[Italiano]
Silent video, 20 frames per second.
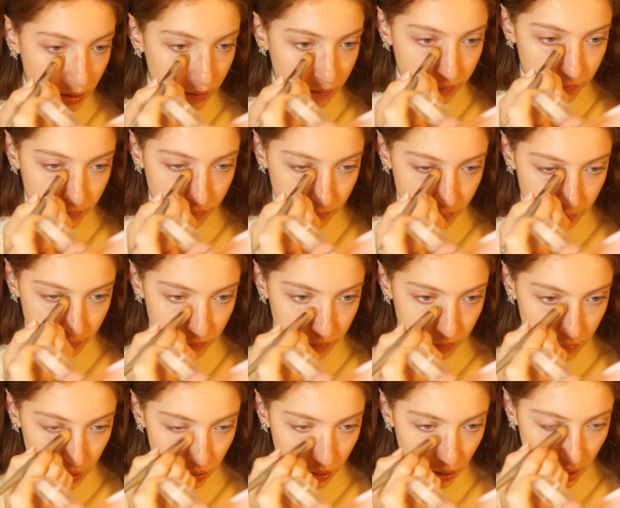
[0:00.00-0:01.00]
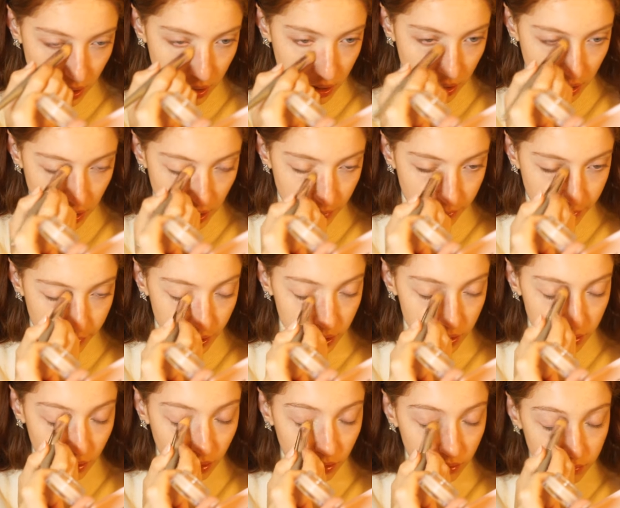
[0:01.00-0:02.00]
mm, mia sorella ha
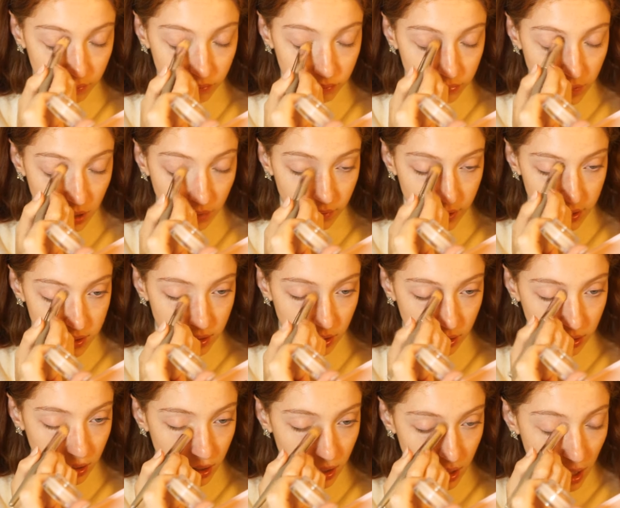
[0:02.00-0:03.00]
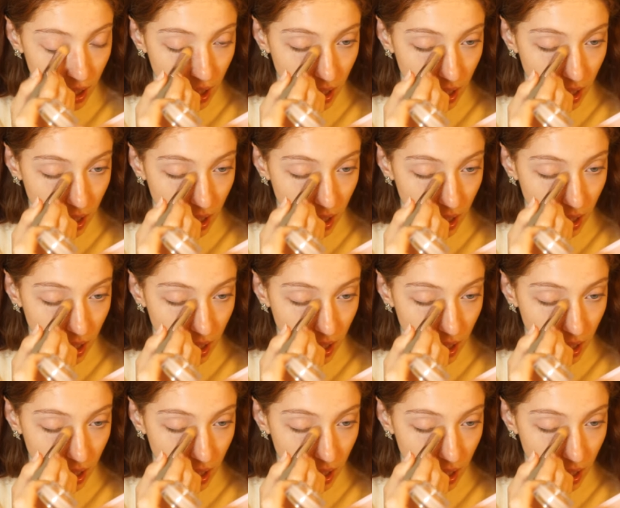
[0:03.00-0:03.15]
preso dei vestiti